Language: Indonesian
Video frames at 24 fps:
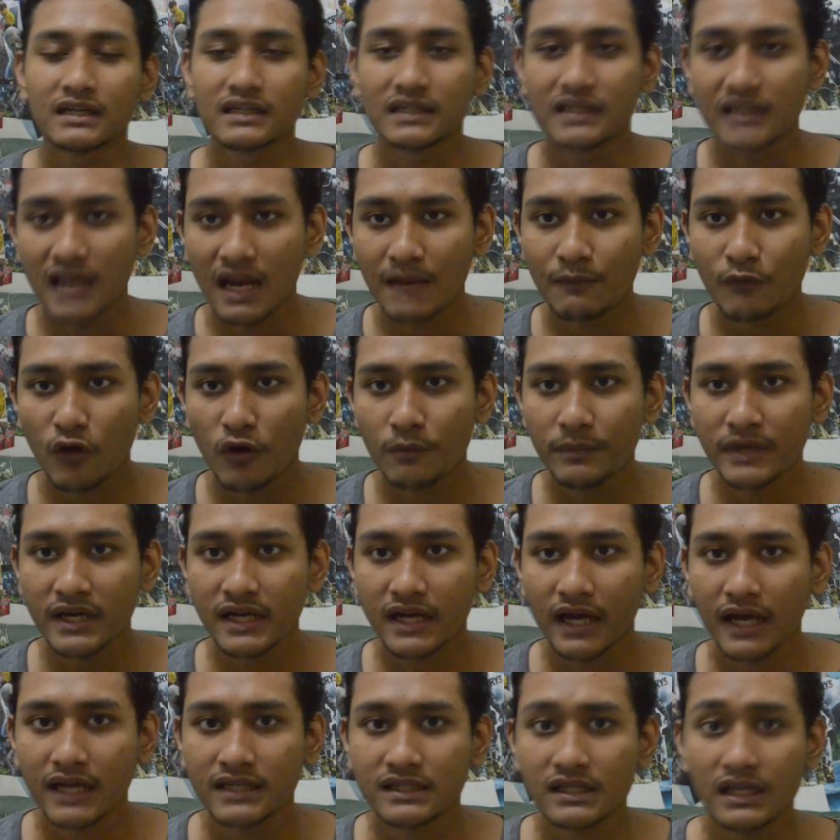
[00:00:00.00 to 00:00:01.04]
di dalam komik
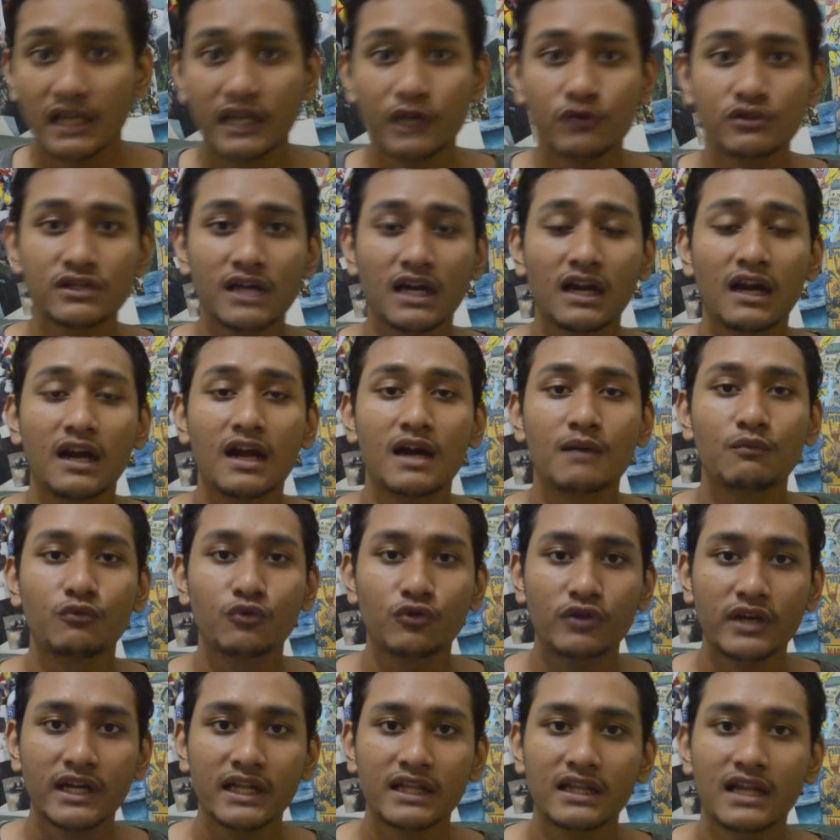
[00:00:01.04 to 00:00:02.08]
Cassius adalah
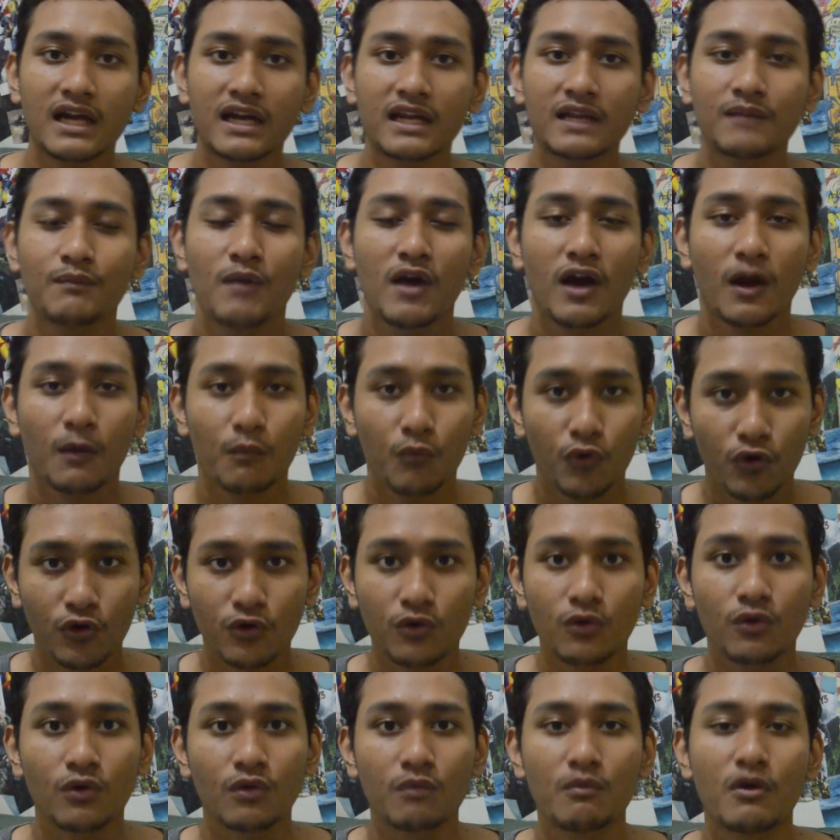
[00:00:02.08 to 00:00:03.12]
murid dari
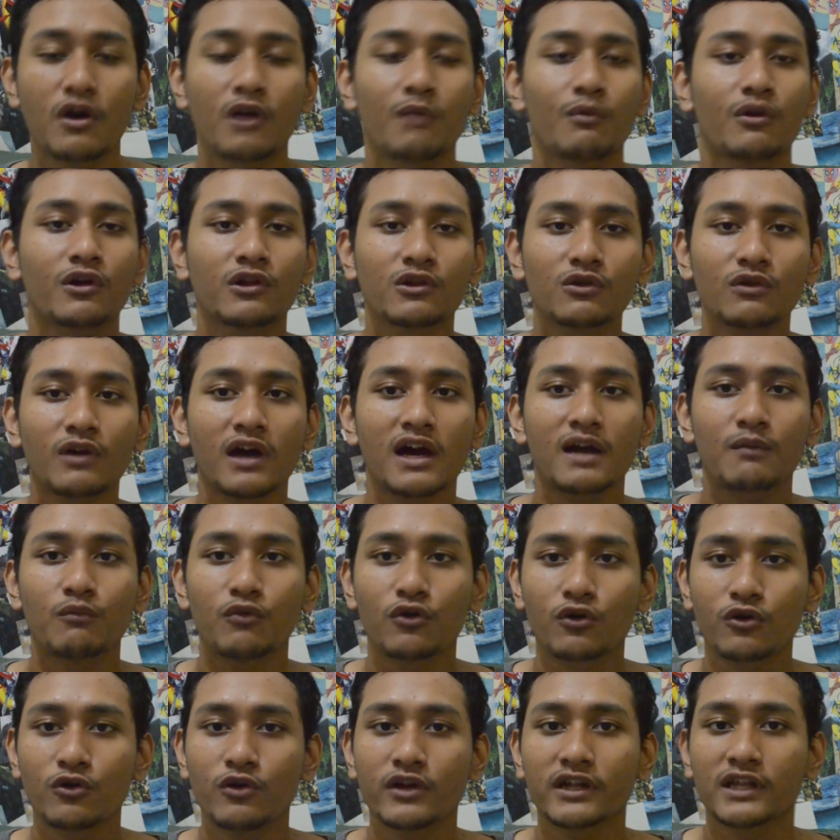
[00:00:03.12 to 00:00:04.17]
Mordo. Bar Mordo itu
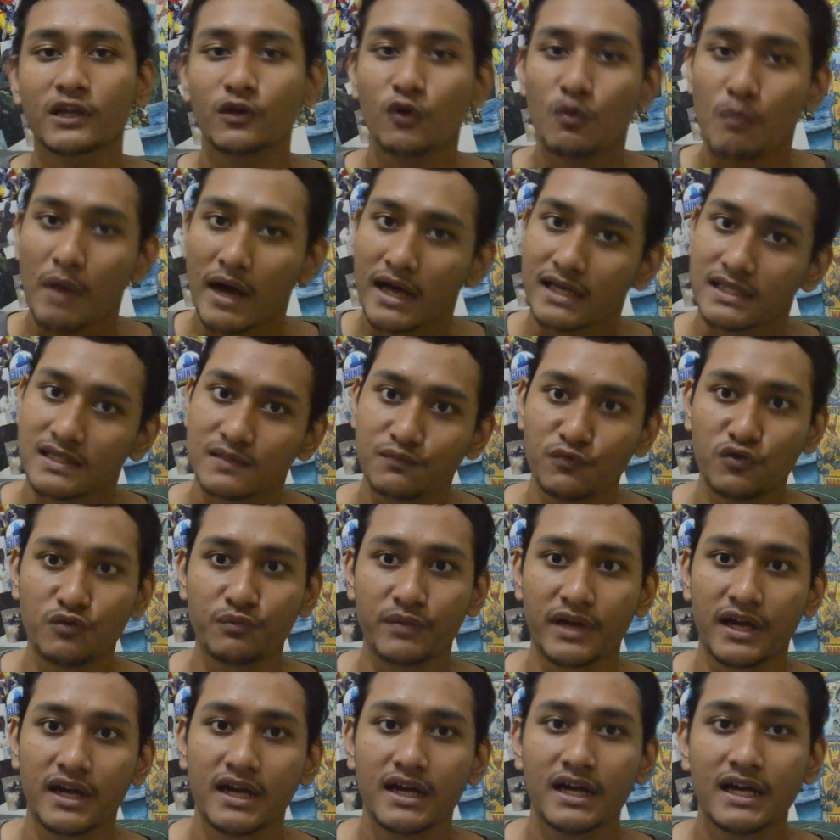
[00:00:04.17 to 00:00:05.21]
Mordo yang tadi gue bahas
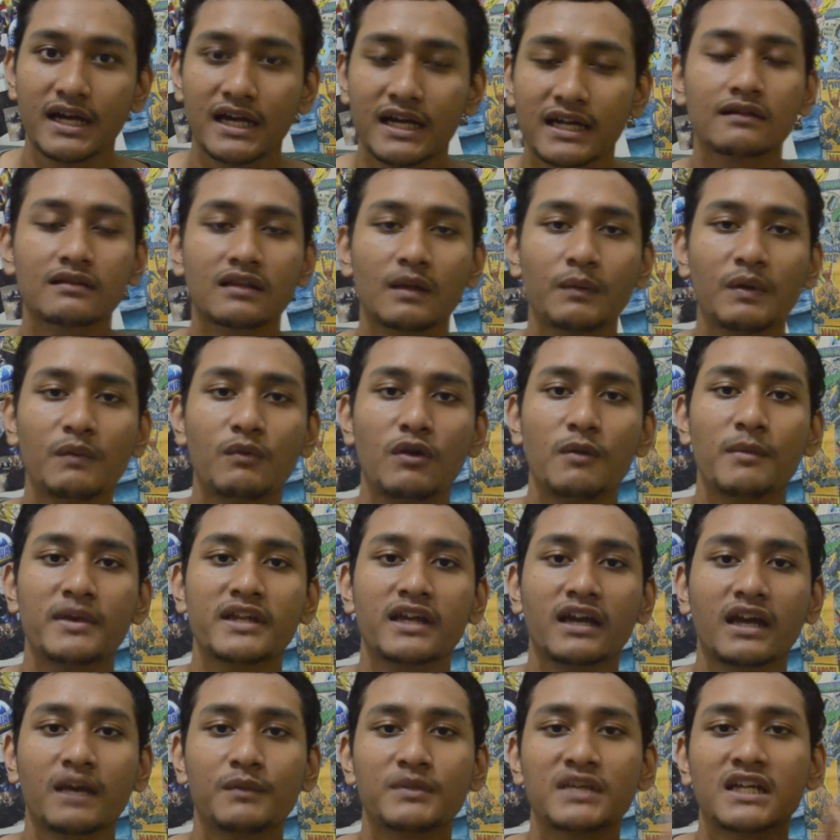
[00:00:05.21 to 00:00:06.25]
sebelumnya. Tapi belum
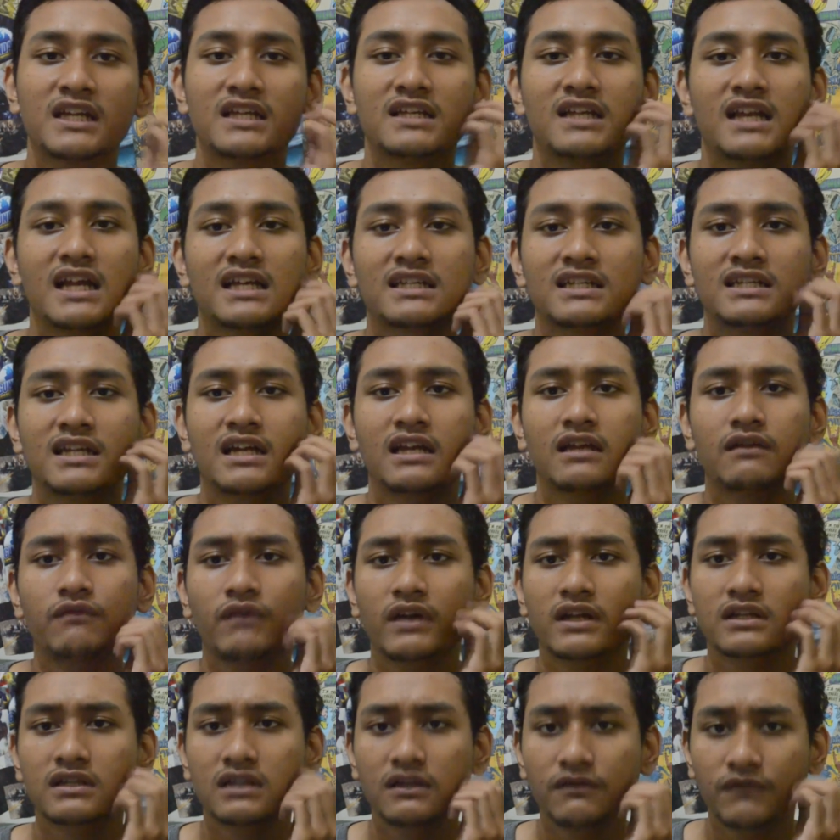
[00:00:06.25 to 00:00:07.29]
banyak yang bisa dijelasin dari
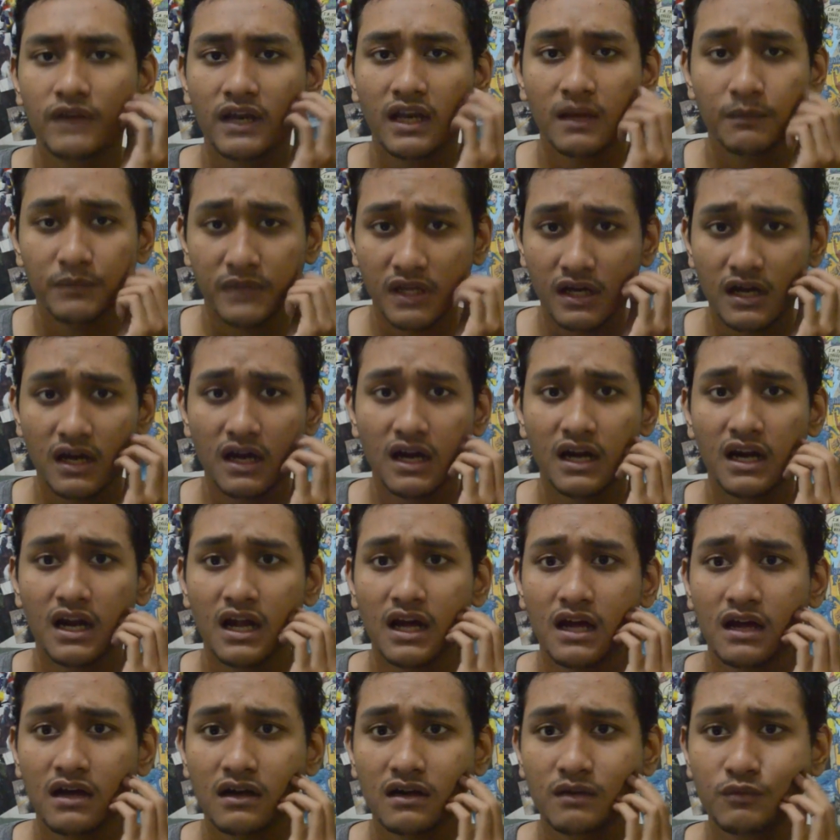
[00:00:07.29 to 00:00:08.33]
versi filmnya
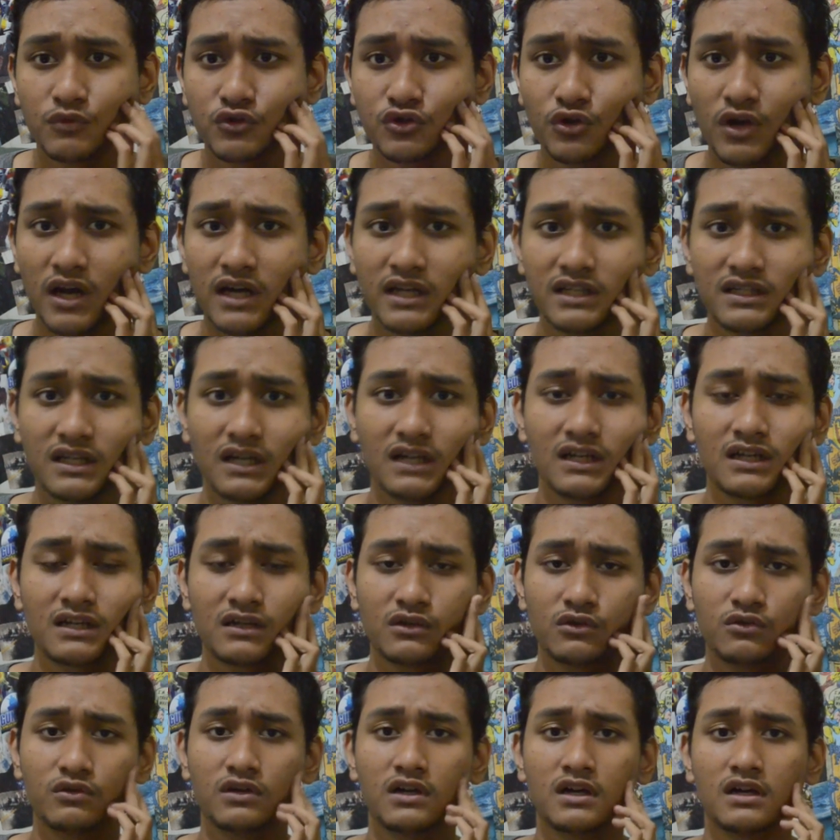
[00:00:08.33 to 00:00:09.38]
karena kemunculan di trailer
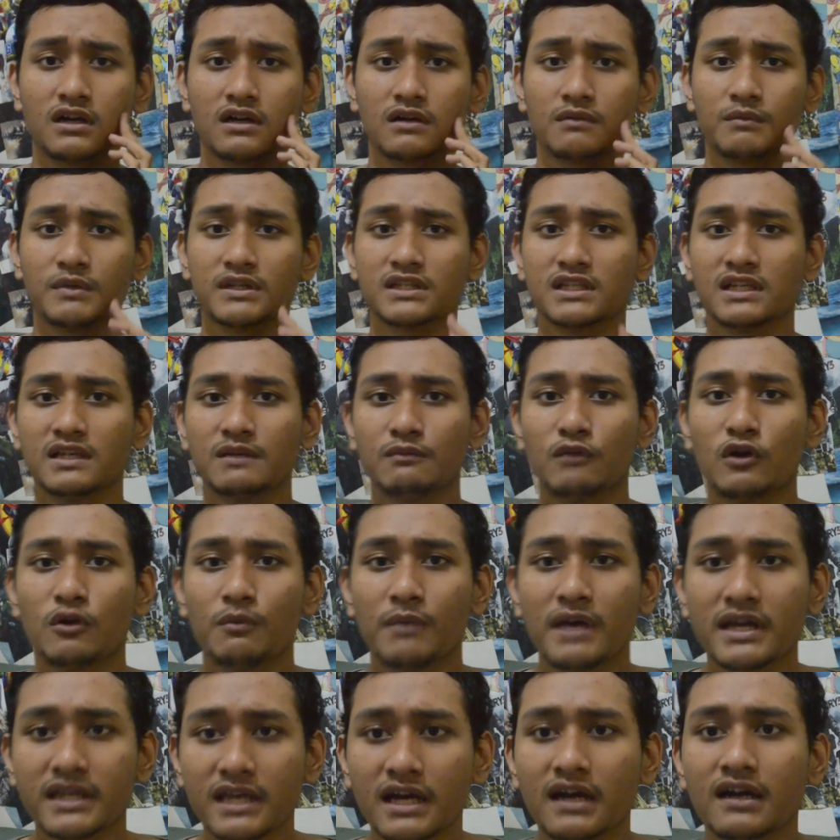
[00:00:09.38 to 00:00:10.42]
juga masih belum
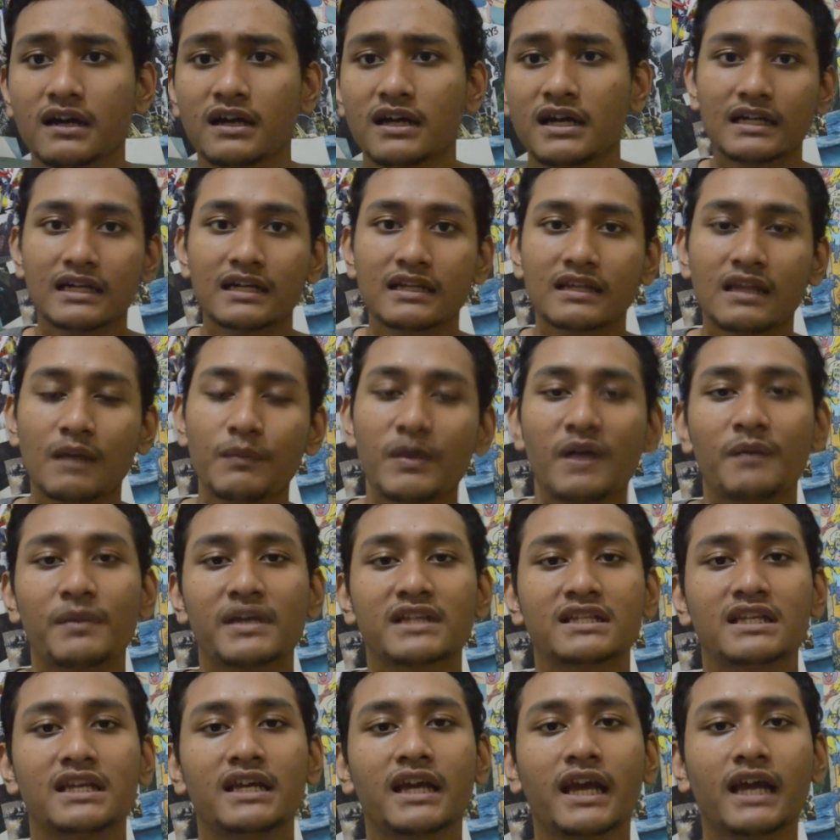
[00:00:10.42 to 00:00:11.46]
banyak. Tapi yang
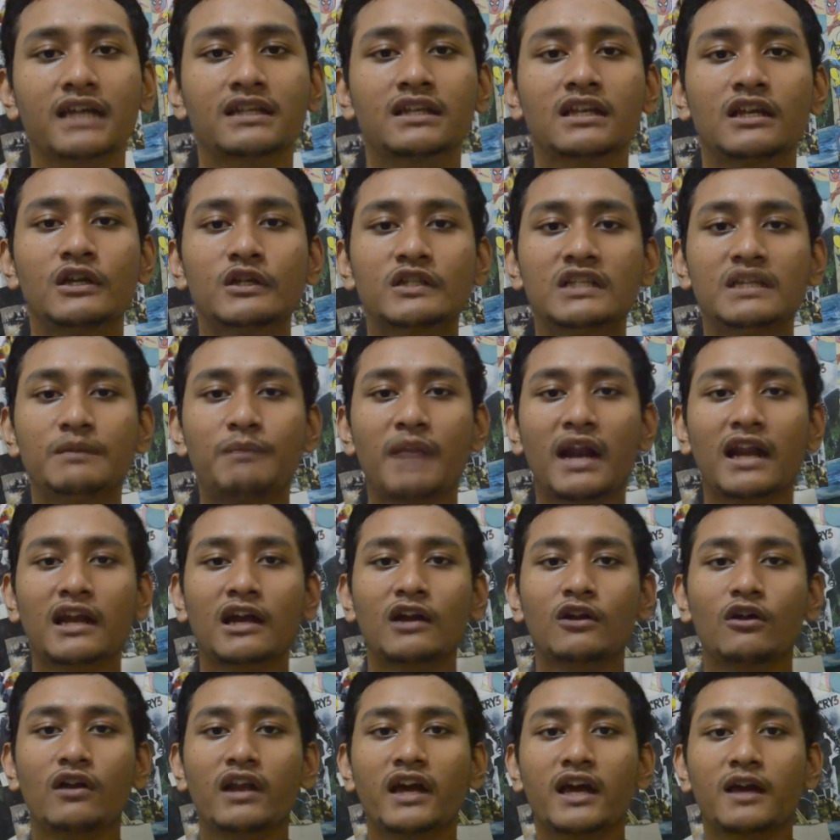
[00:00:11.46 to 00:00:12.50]
pasti Cassius
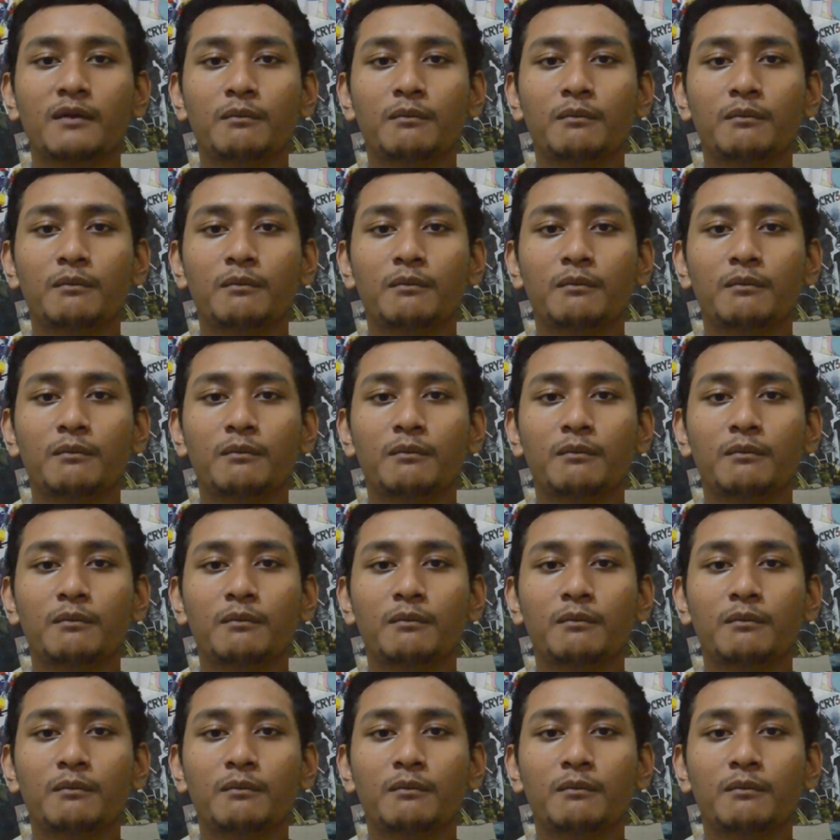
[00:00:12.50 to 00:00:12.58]
diperankan oleh